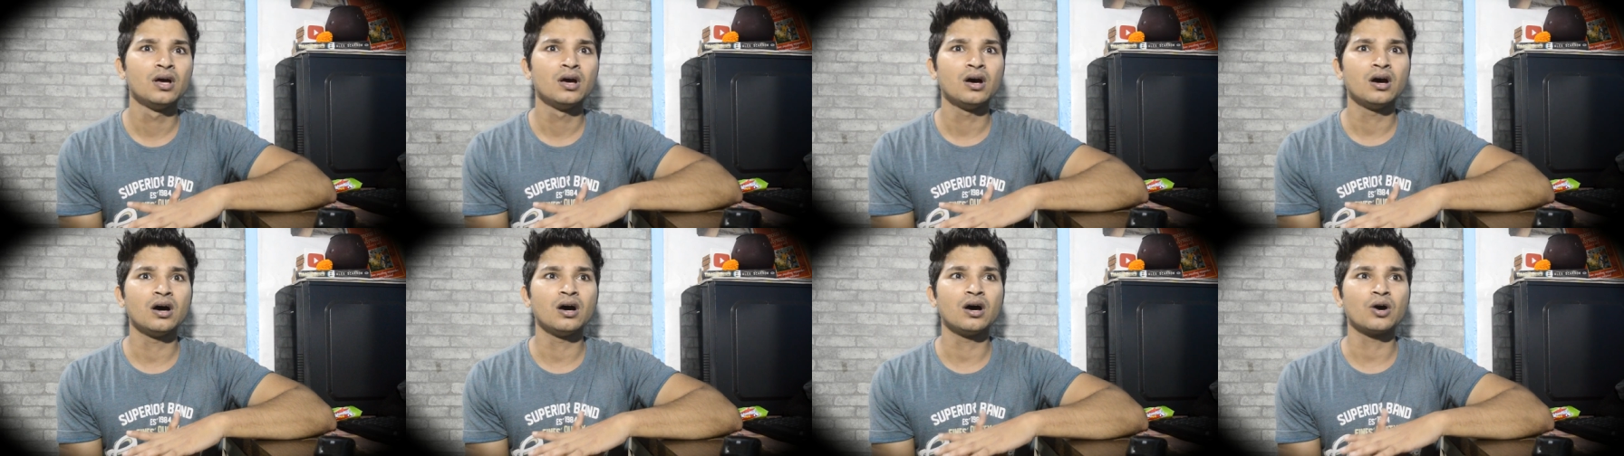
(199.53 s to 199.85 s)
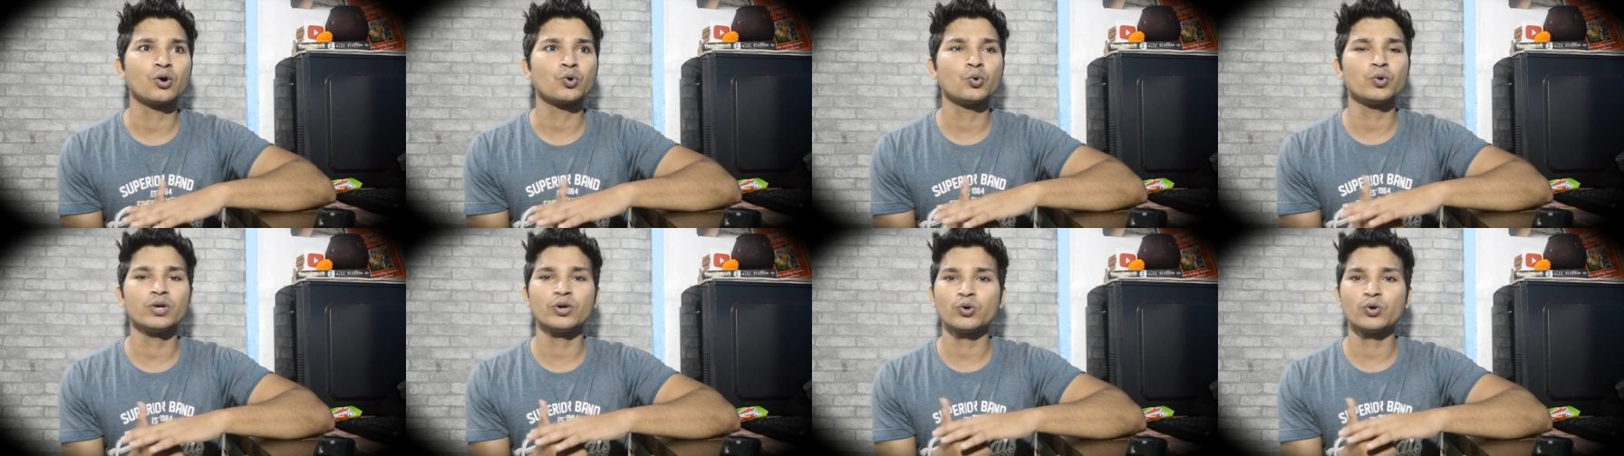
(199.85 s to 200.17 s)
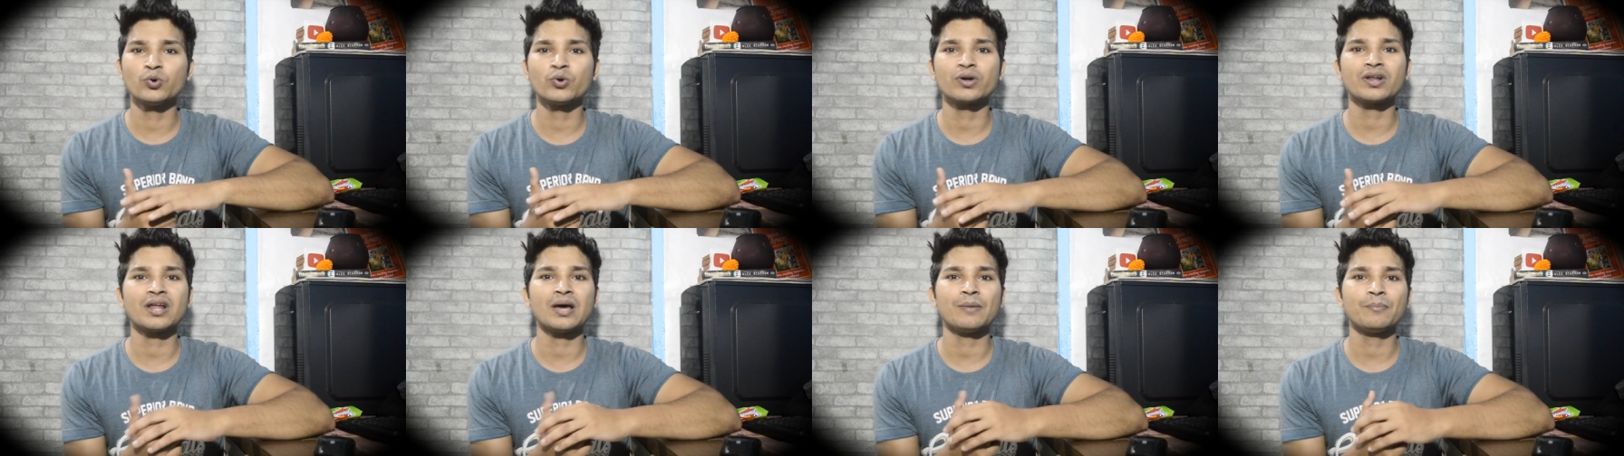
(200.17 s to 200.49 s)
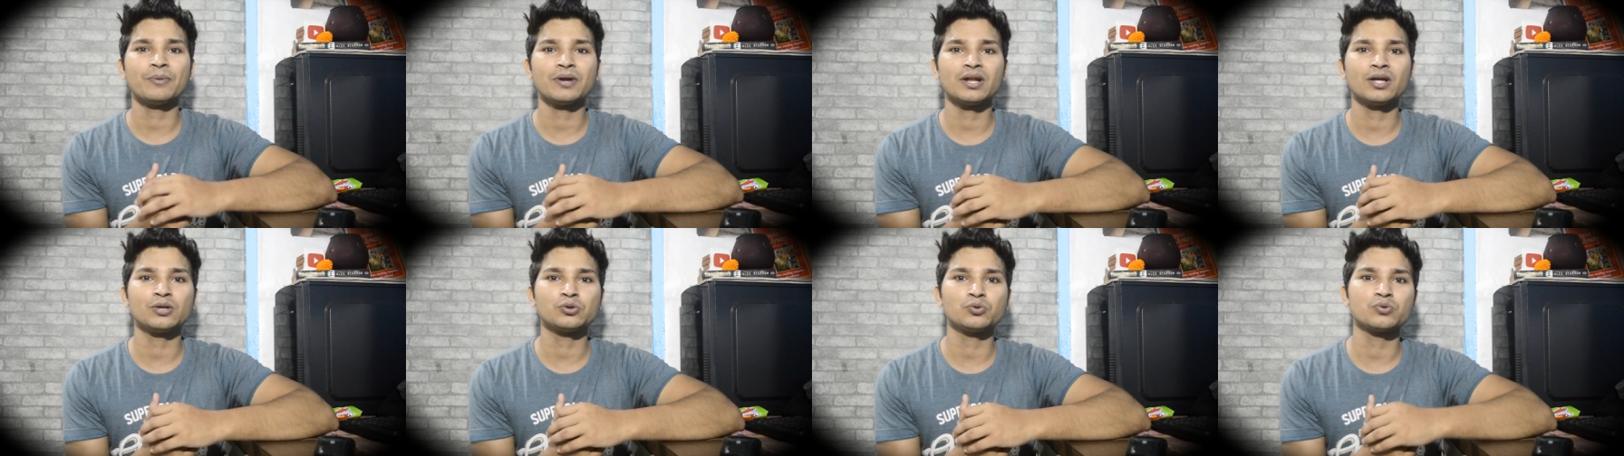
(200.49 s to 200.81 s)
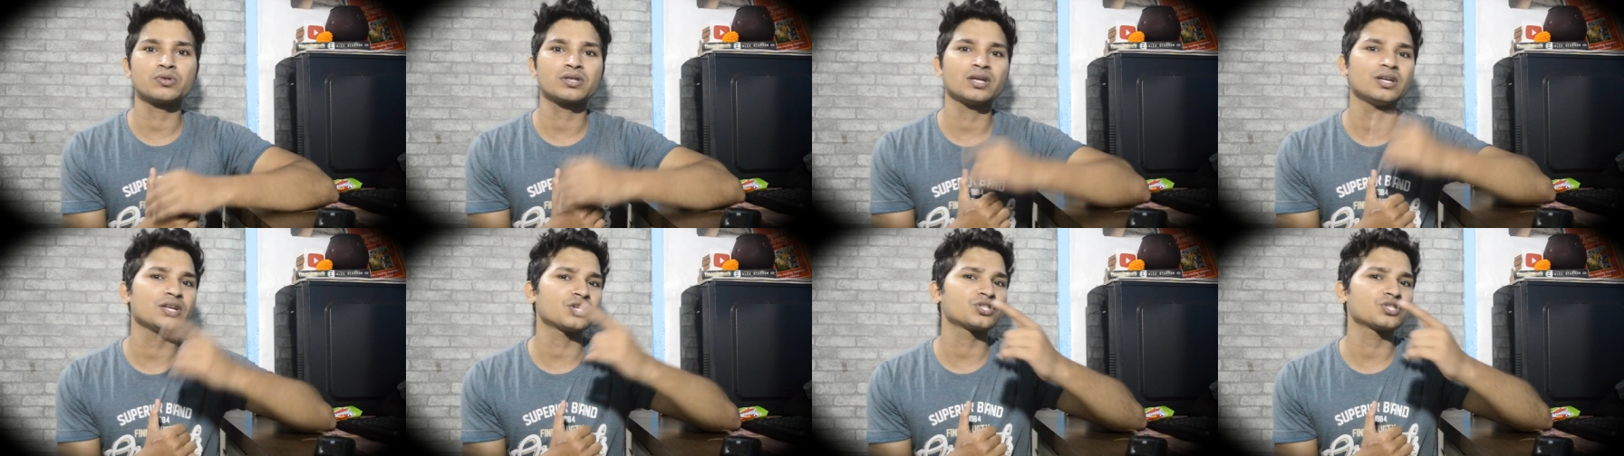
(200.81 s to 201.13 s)
आ, कोई एक और रैपर है तो
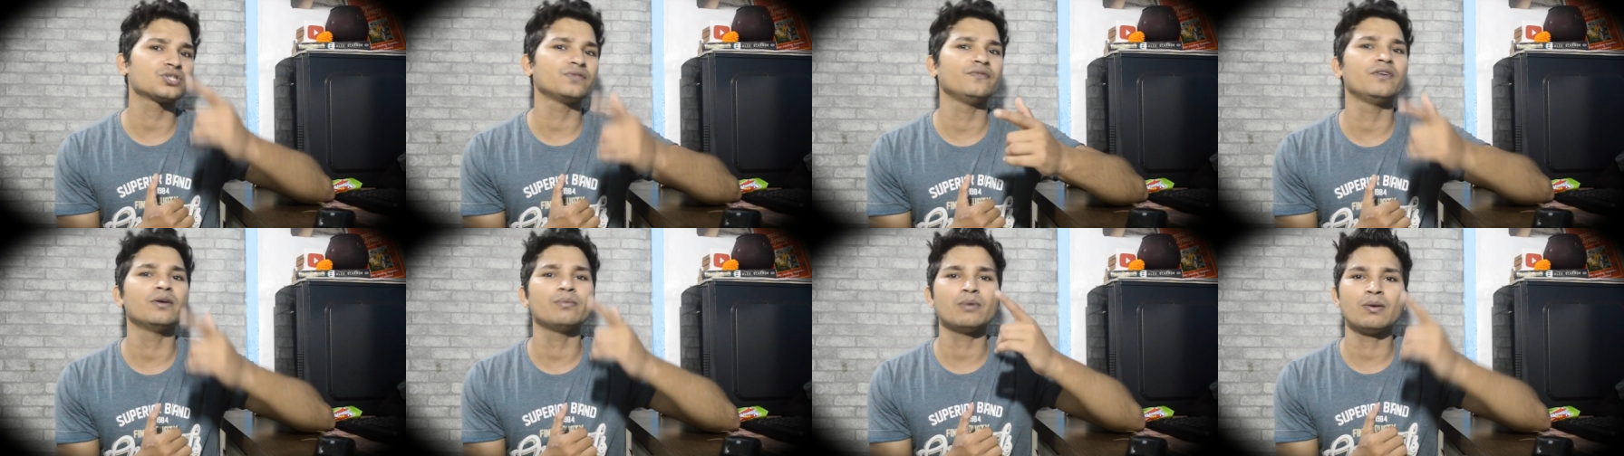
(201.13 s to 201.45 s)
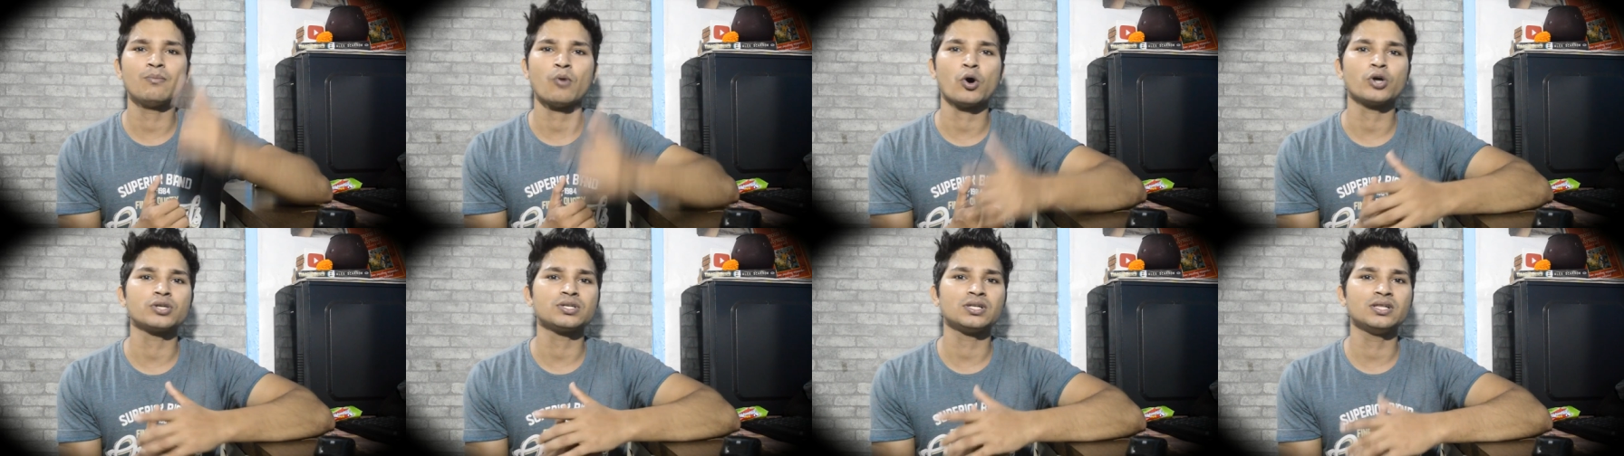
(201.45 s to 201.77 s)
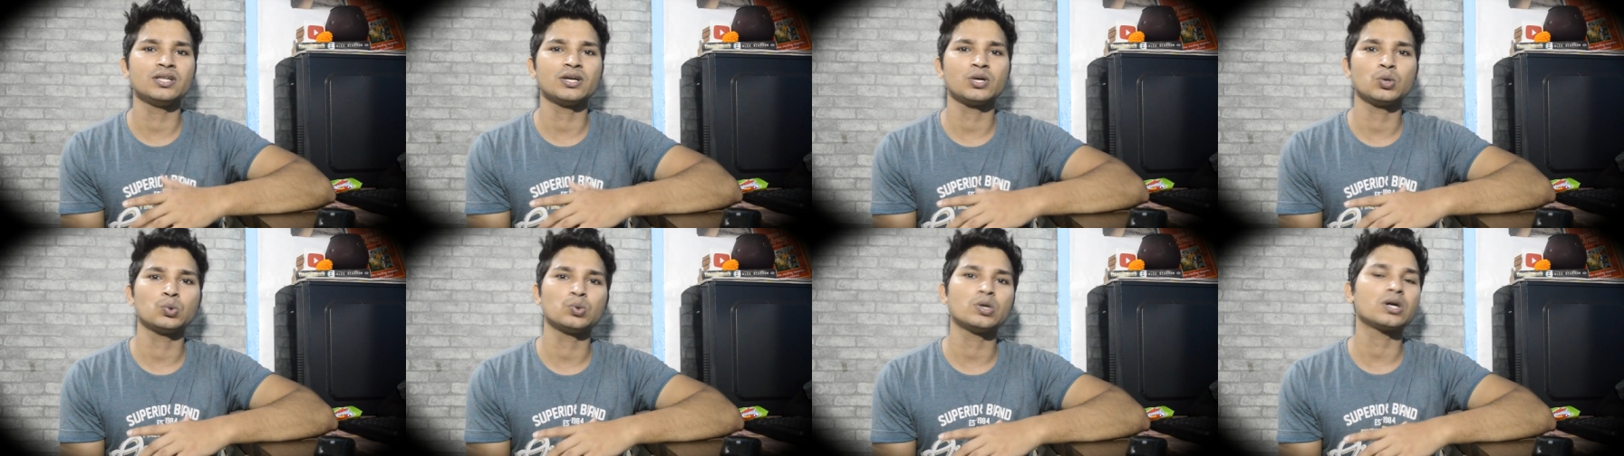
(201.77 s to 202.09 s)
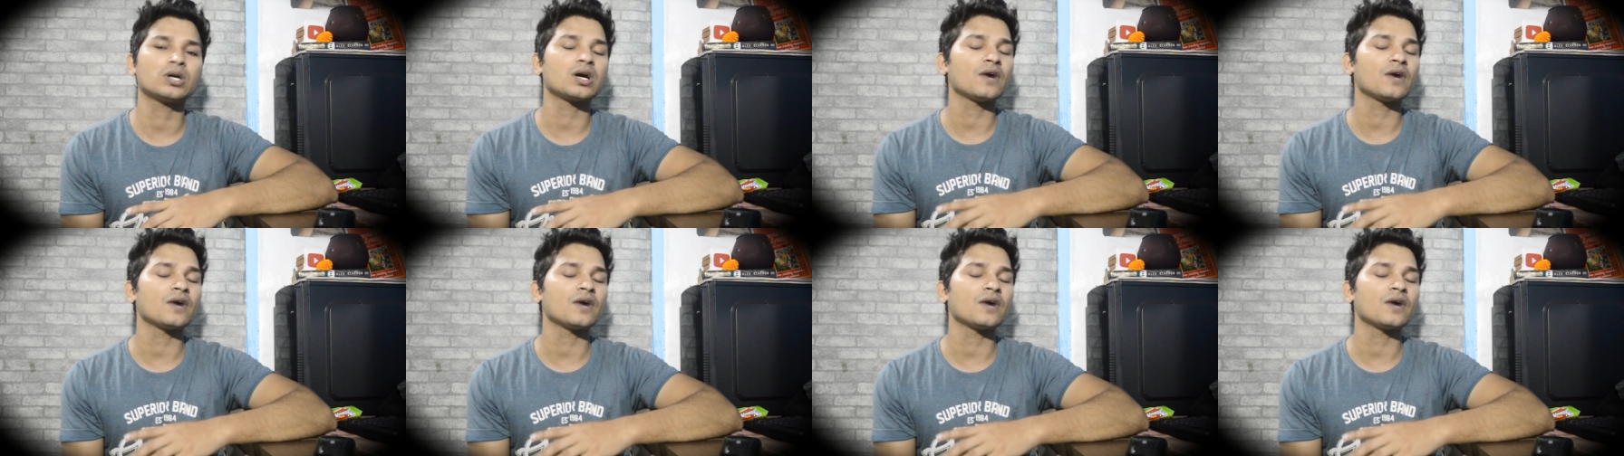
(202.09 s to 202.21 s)
उसका रिएक्शन वीडियो मैं बहुत जल्दी करूँगा